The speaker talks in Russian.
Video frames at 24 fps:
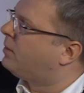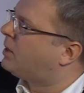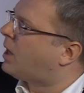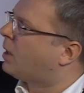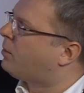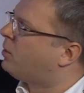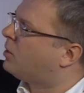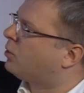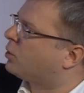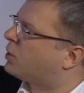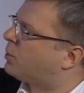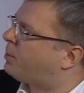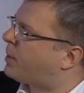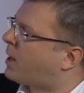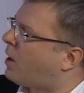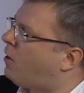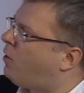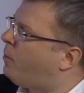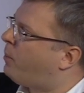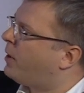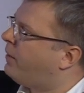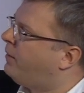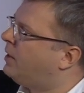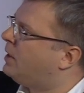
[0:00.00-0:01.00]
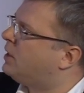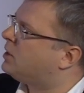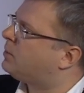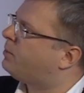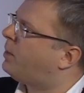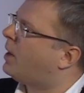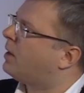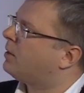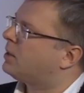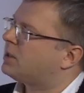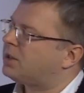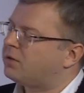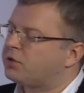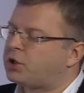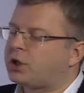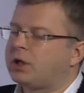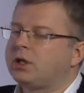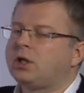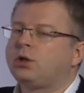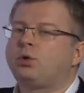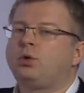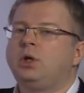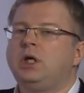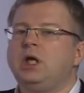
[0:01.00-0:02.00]
как бы вот справа появились
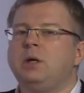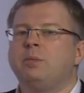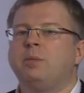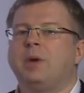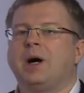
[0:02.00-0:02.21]
совершенно другие